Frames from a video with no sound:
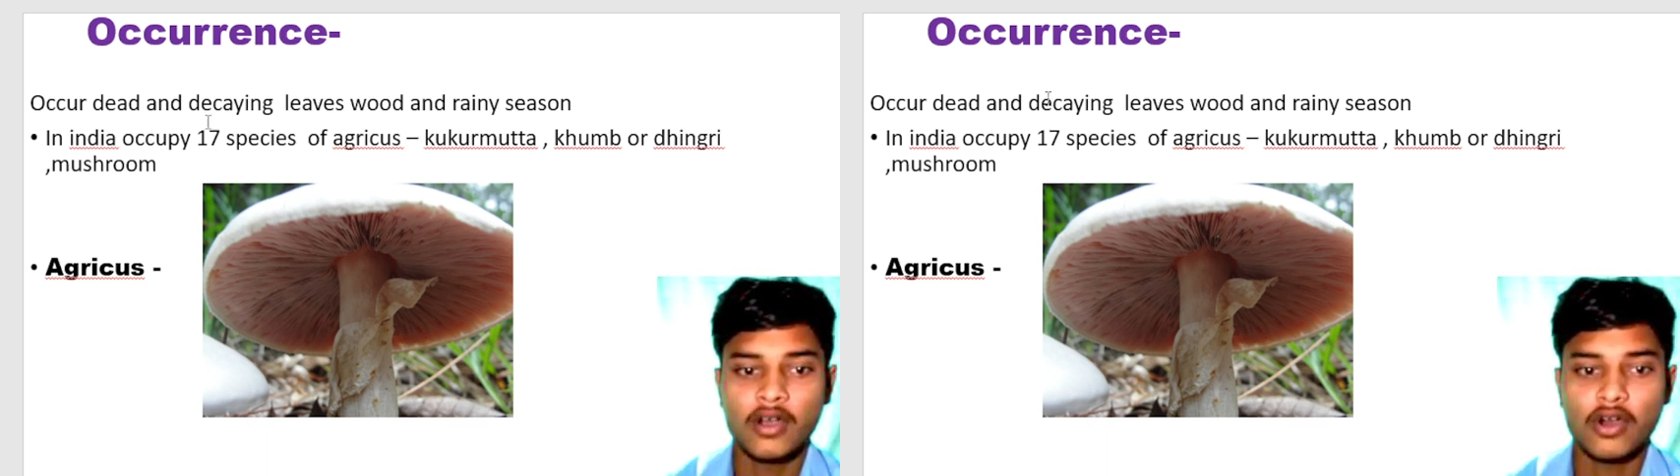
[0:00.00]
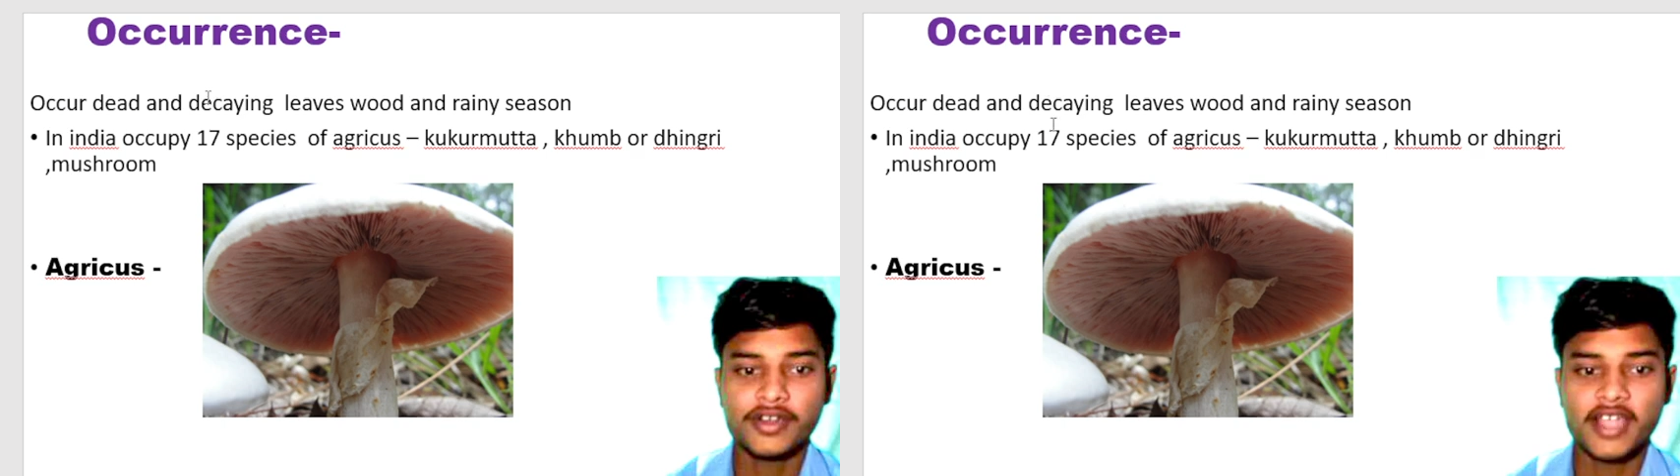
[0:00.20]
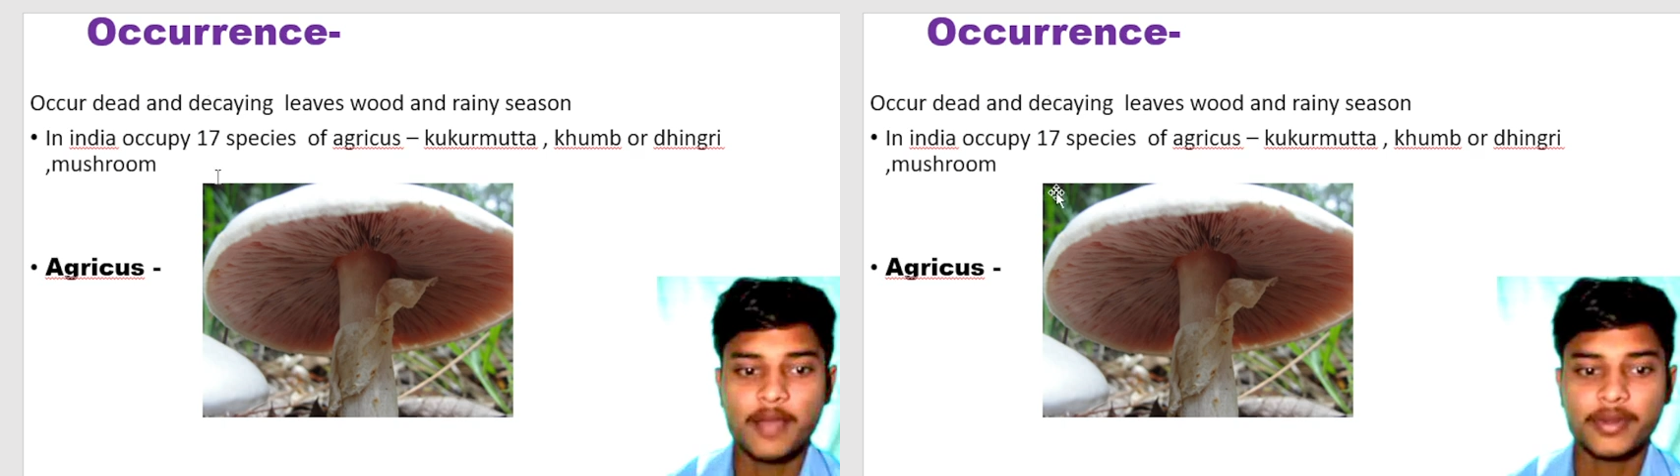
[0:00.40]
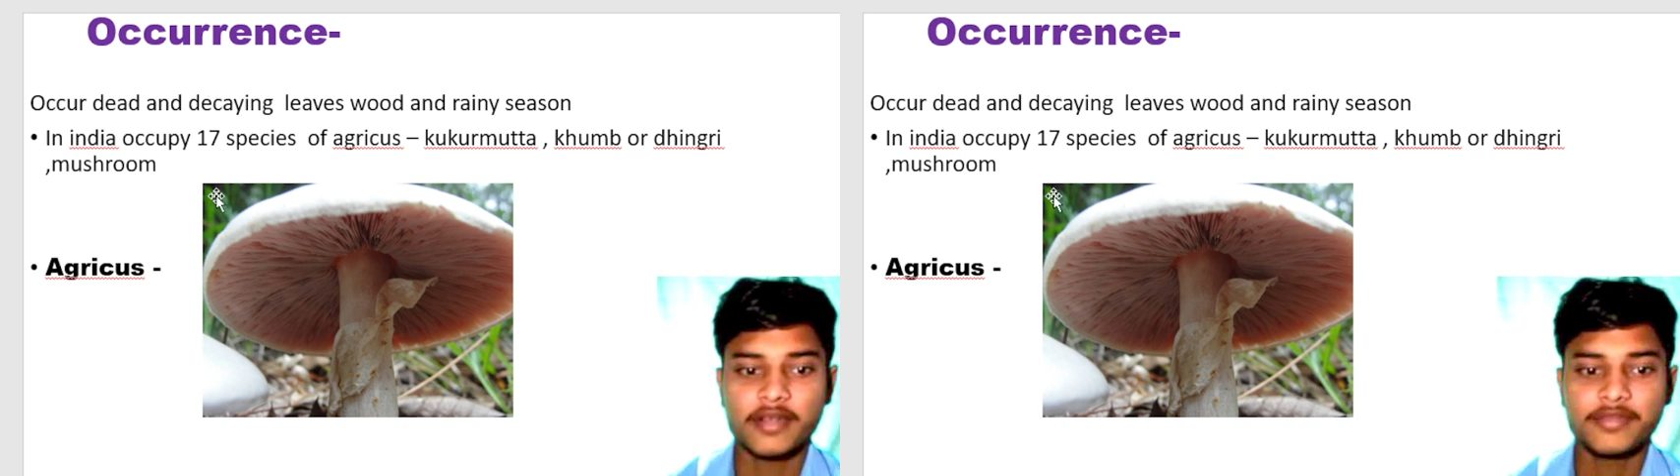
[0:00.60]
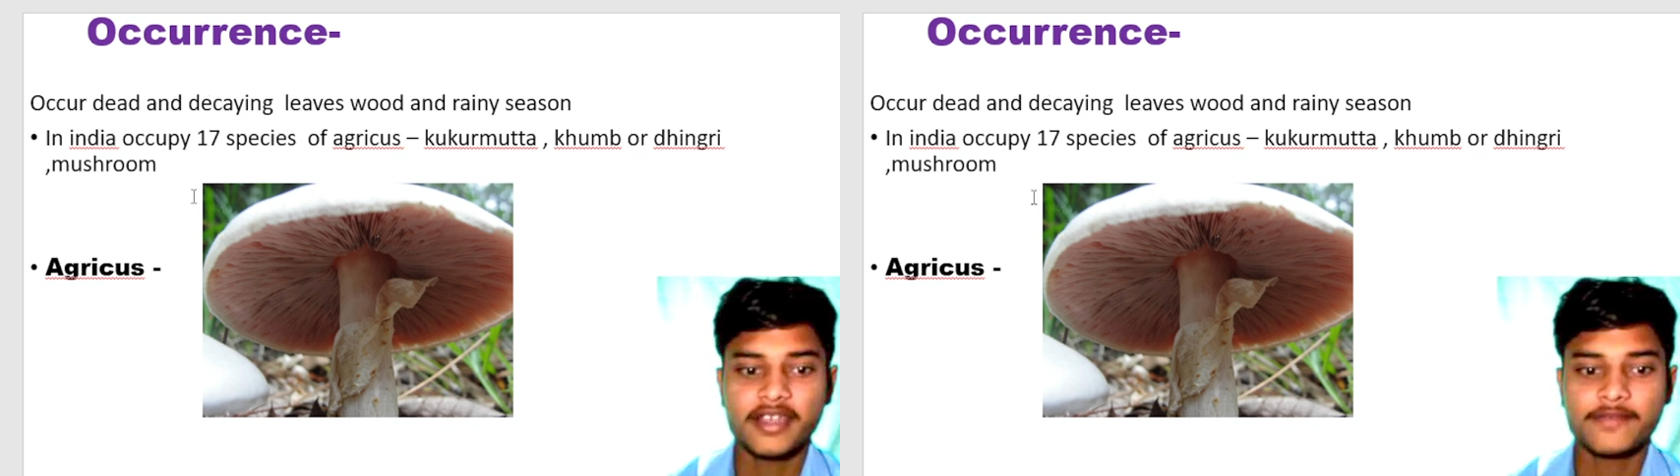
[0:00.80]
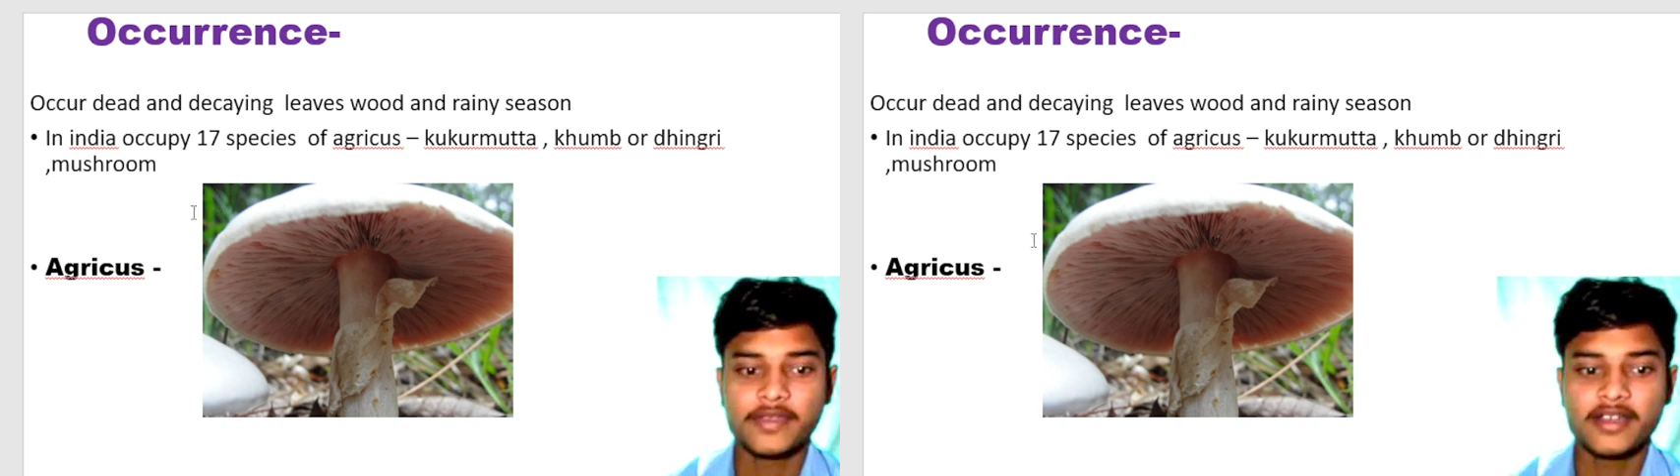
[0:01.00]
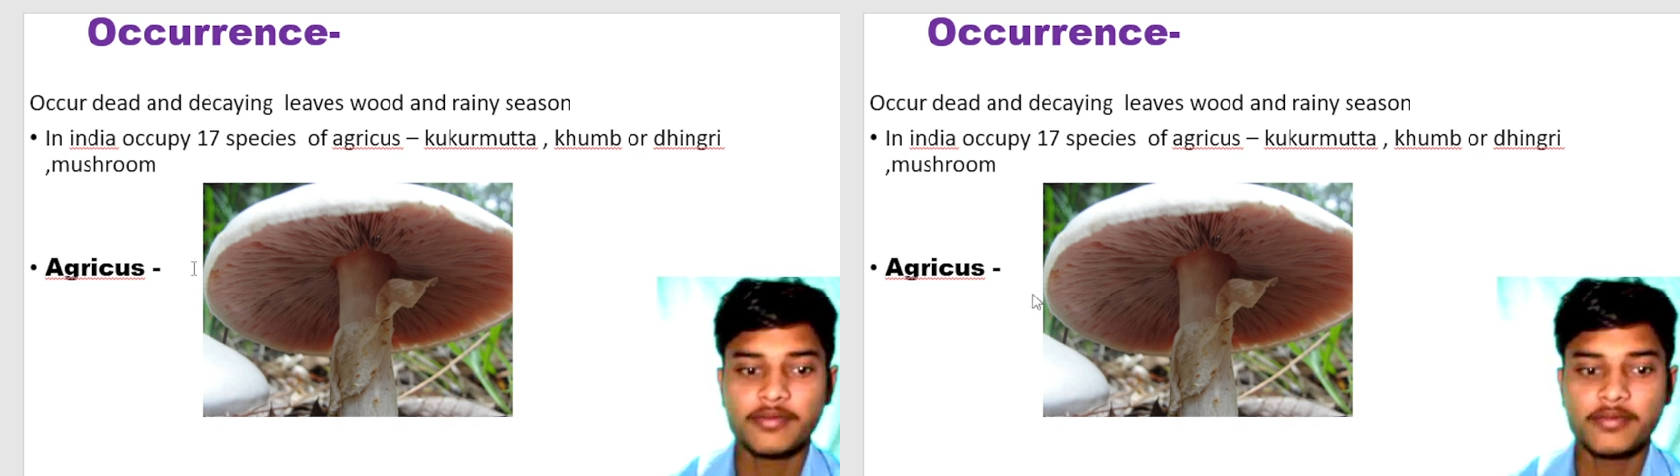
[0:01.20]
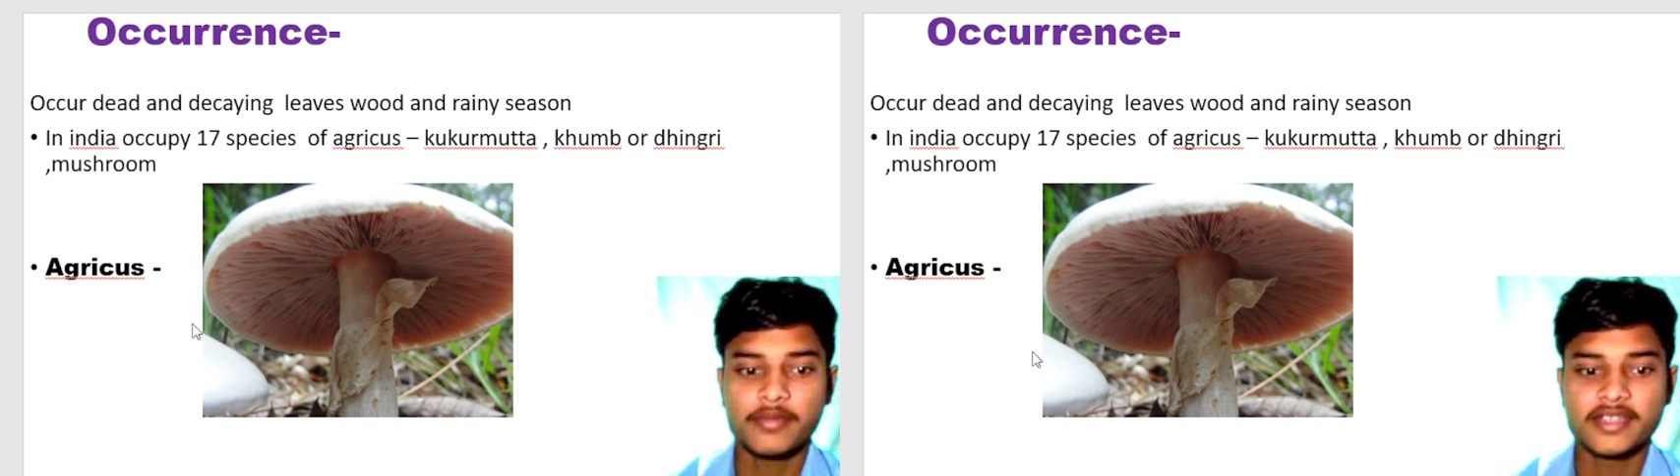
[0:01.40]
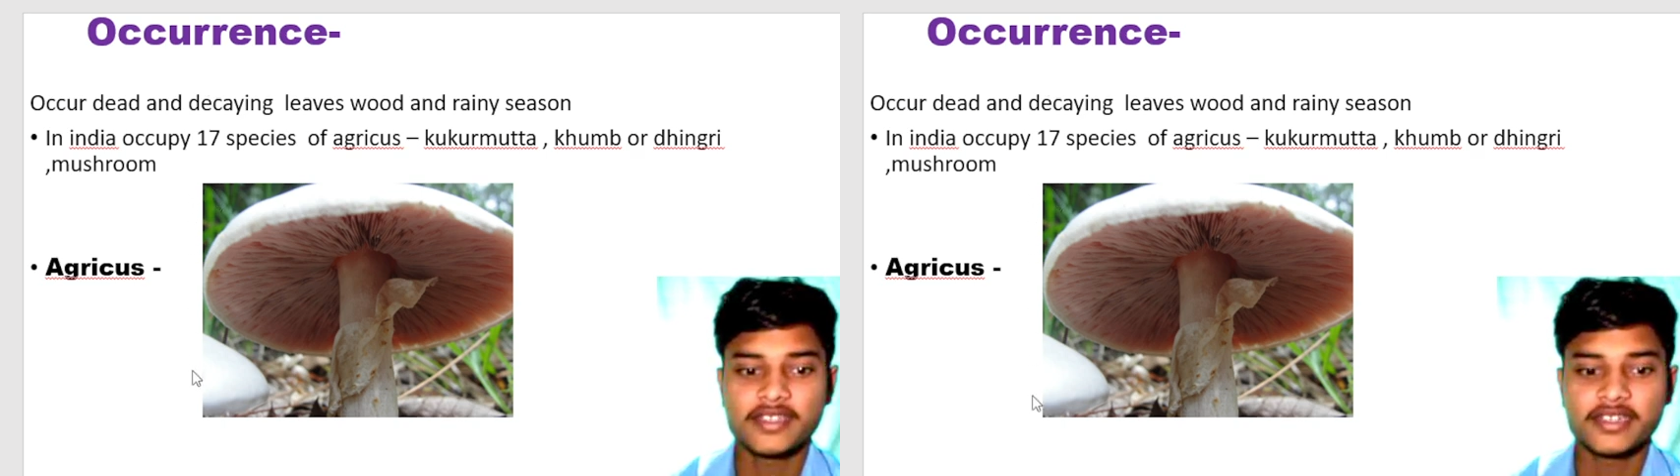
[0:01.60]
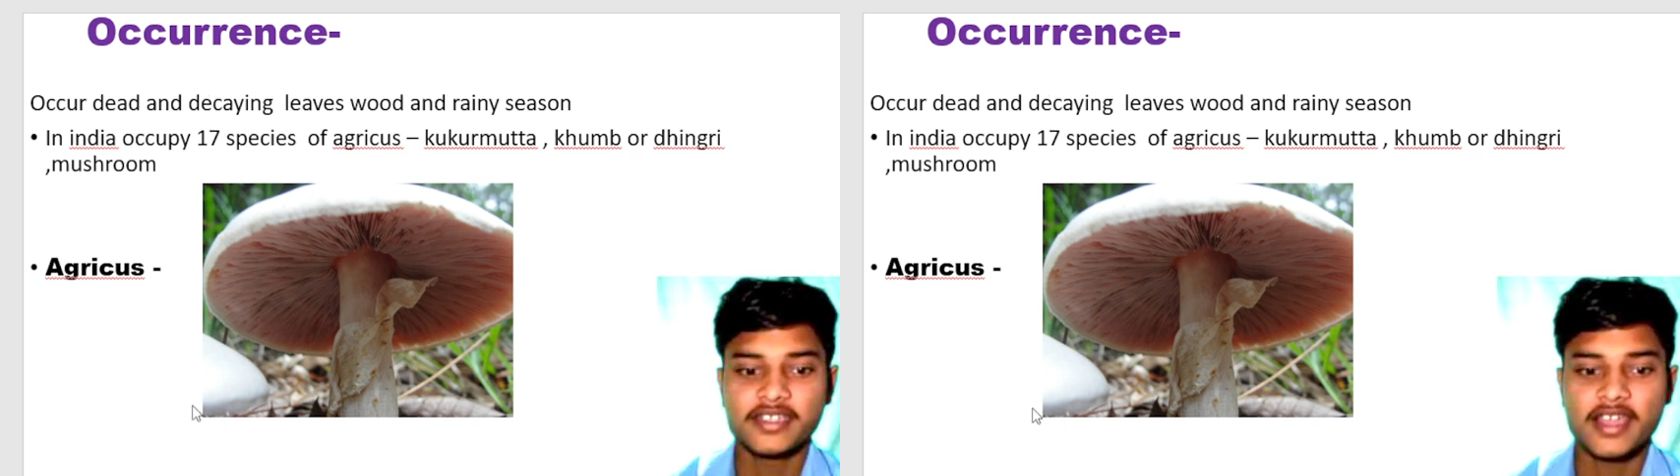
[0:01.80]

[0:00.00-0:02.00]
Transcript: और यहाँ पर हमने एक फिगर भी मेंशन